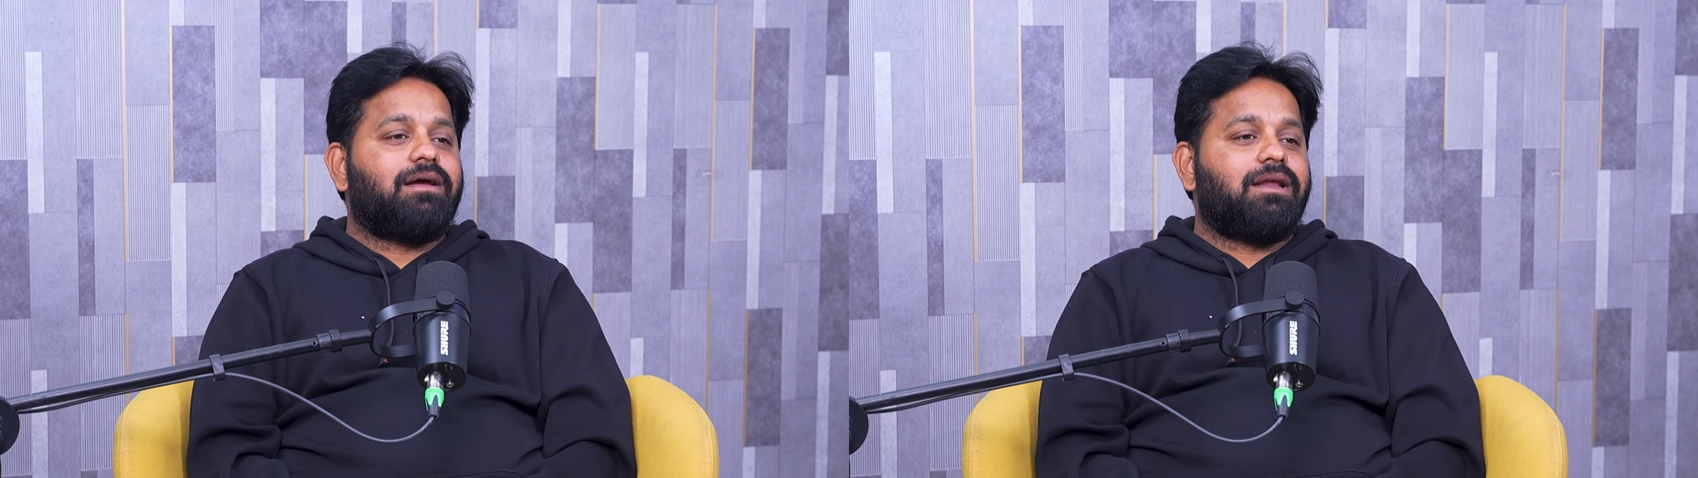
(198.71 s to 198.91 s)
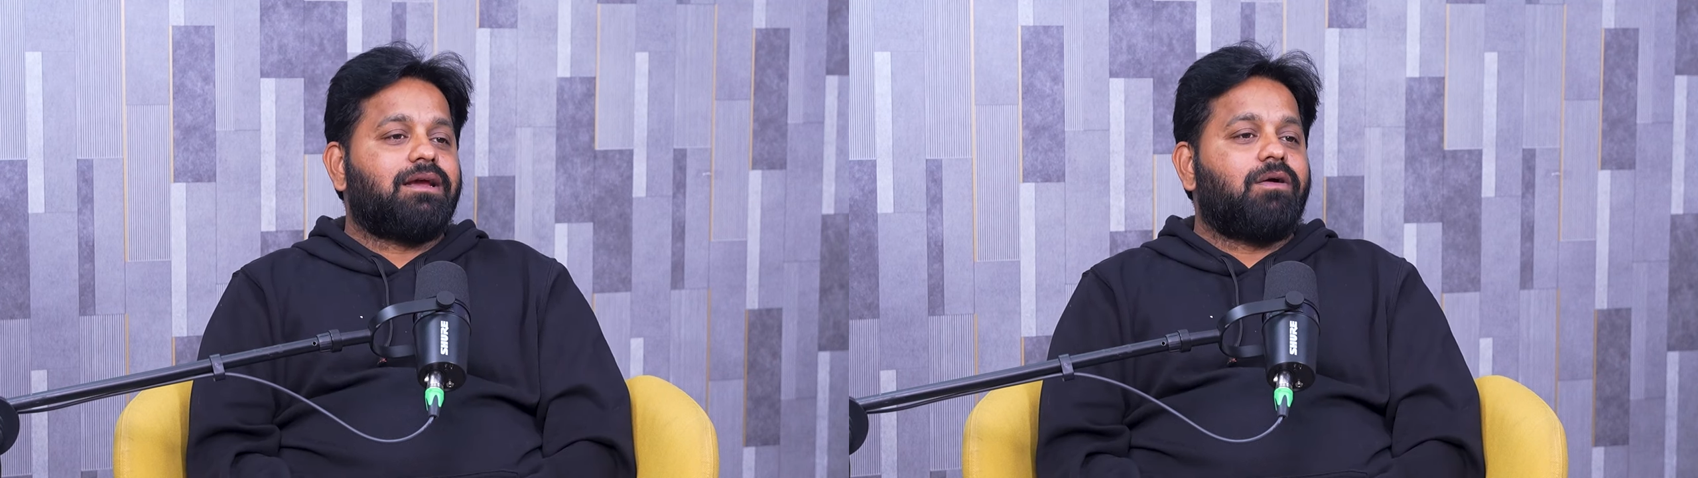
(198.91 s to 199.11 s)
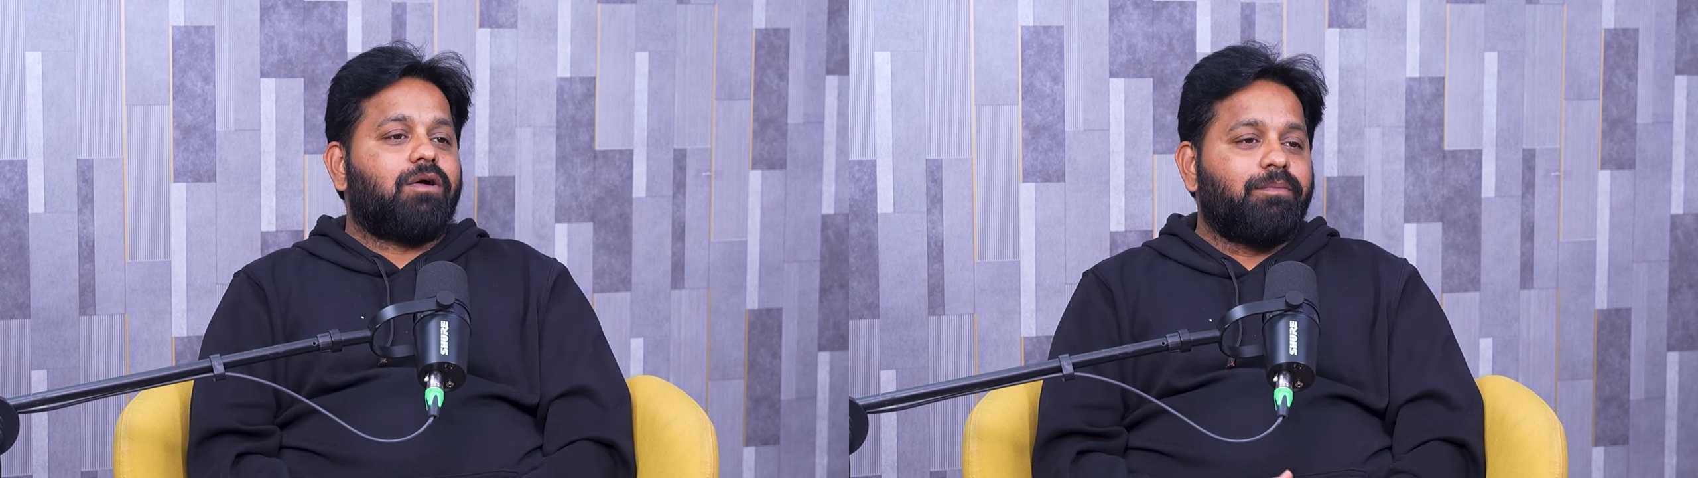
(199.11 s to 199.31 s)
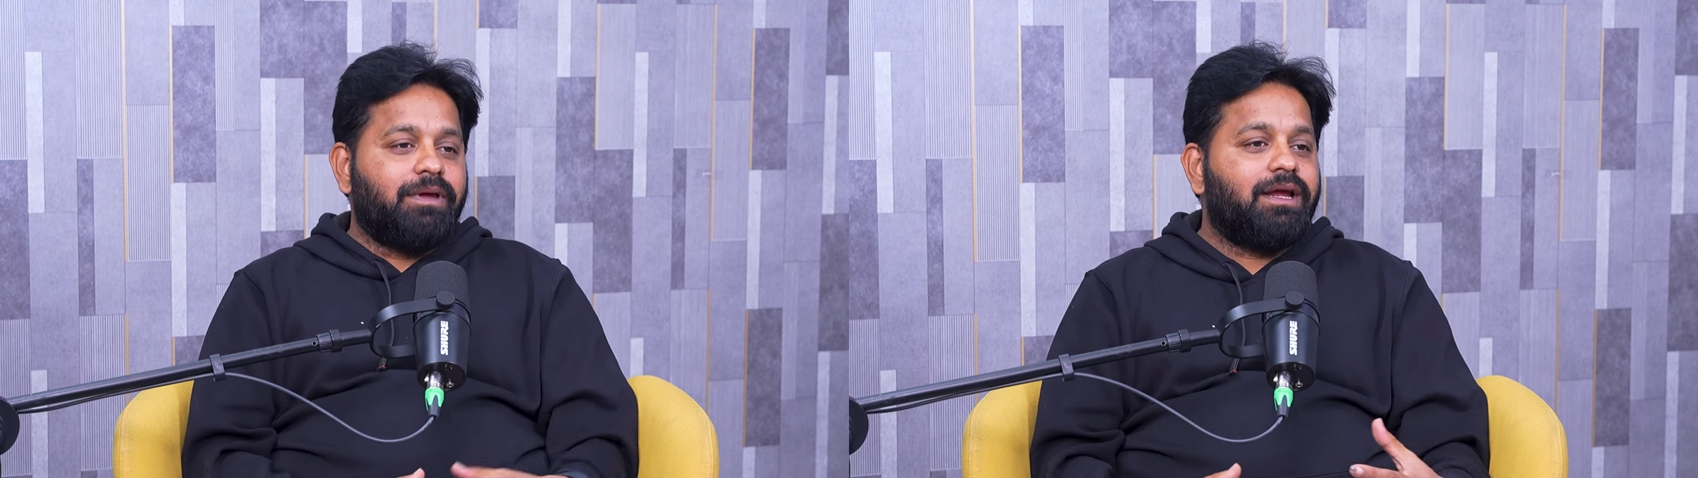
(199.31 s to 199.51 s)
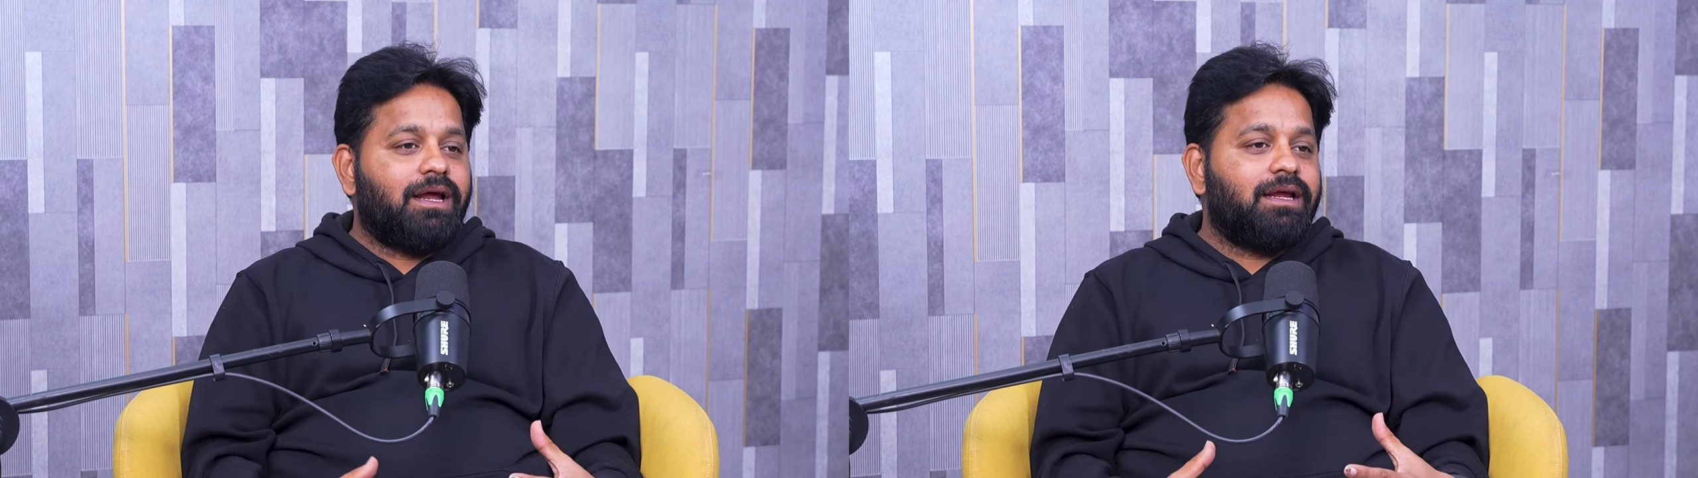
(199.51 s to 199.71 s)
లైక్ ఒక
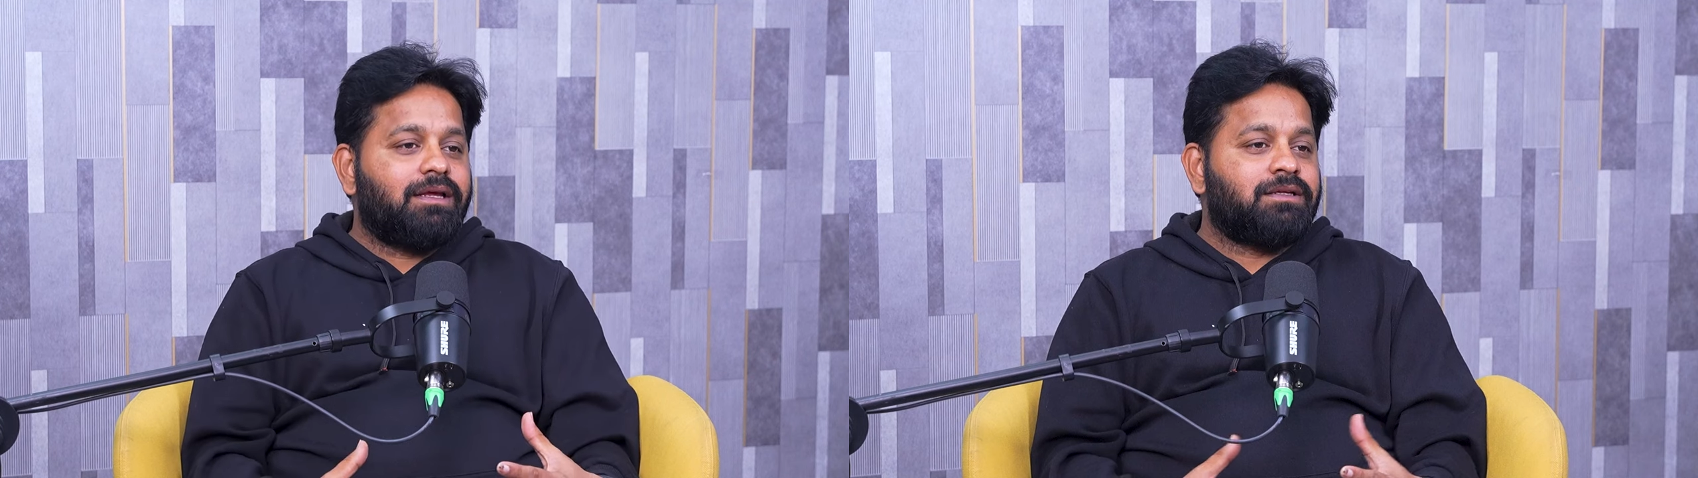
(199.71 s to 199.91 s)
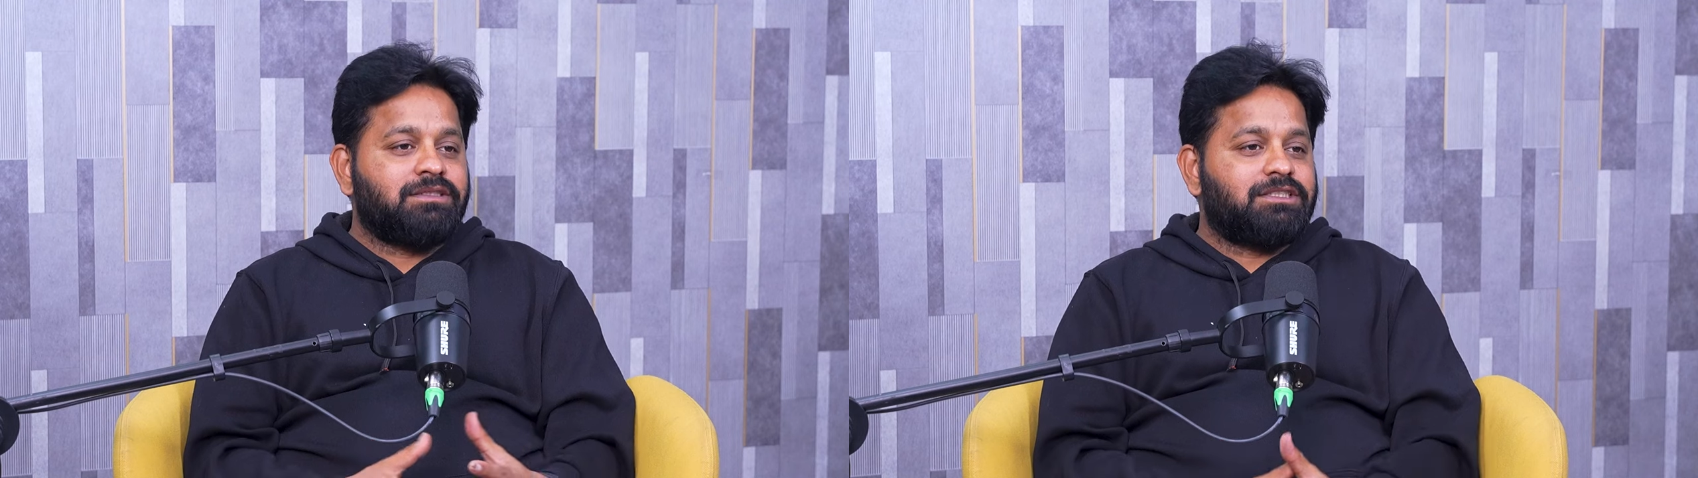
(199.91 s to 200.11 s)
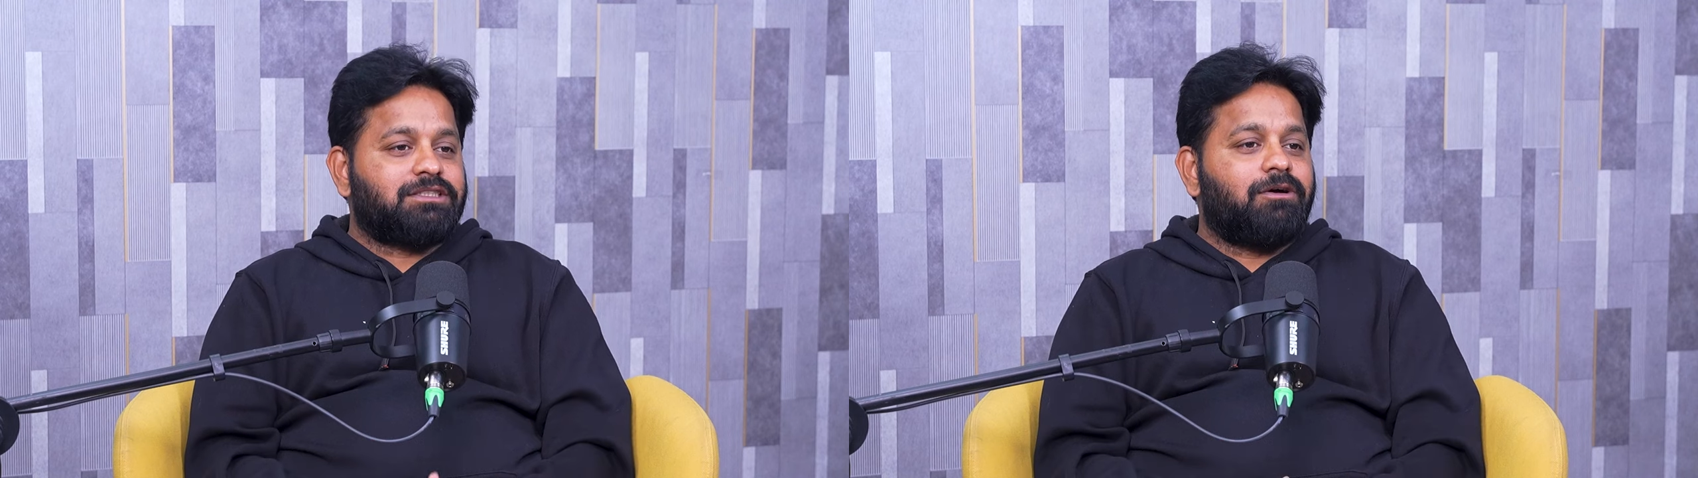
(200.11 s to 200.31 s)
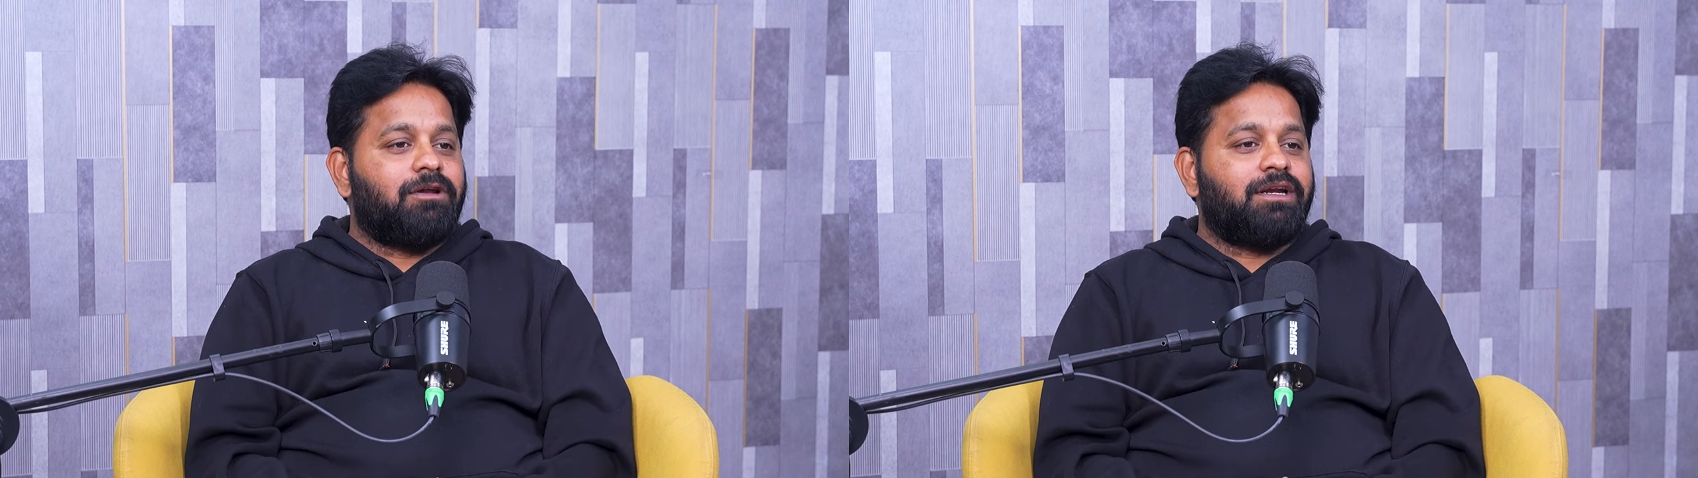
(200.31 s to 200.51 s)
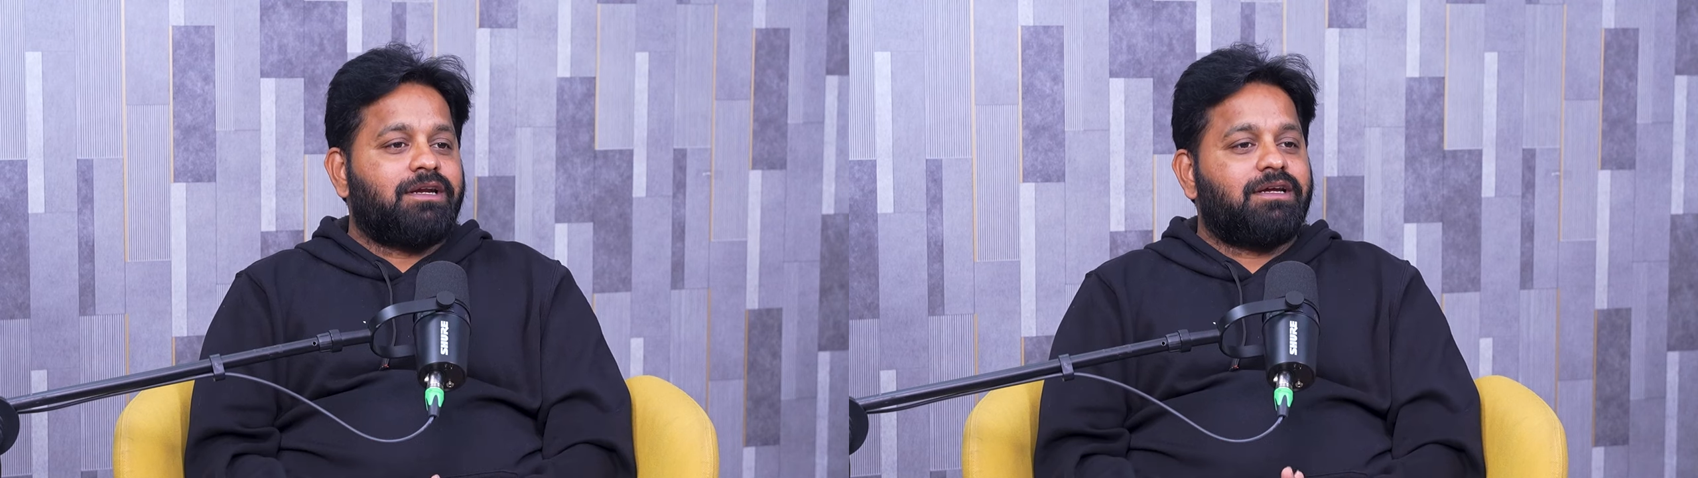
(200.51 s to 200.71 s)
బిర్యానీ ఏదో
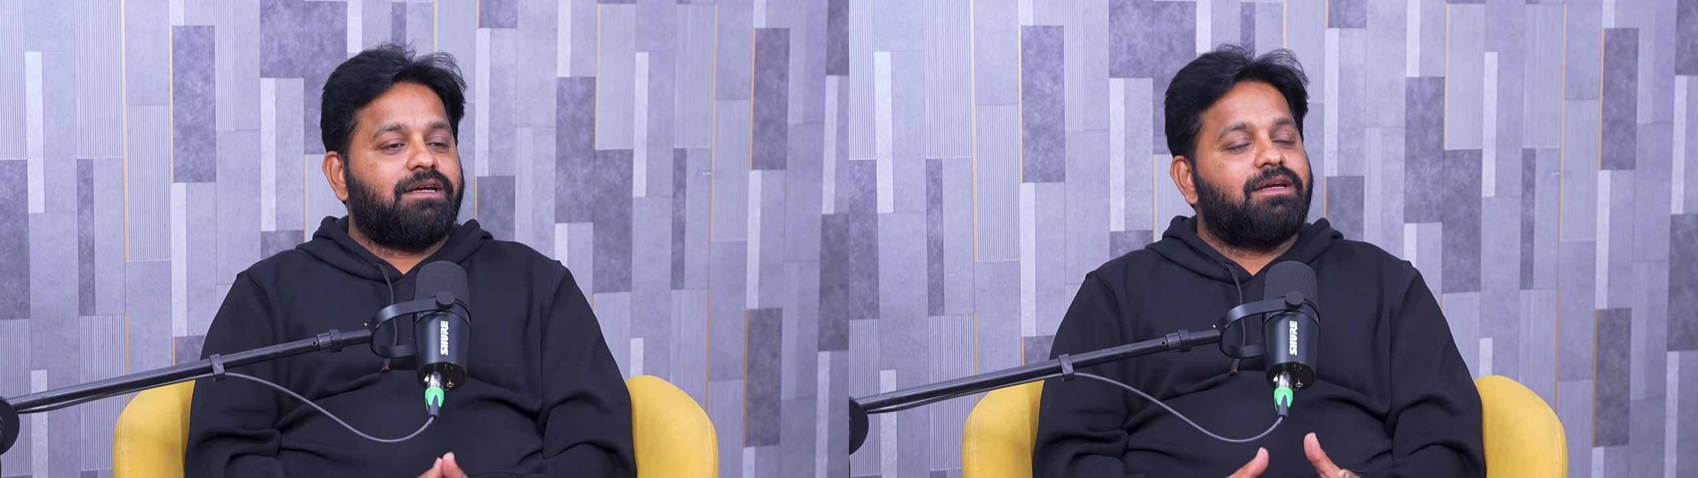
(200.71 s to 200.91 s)
చేసుకోవాలంటే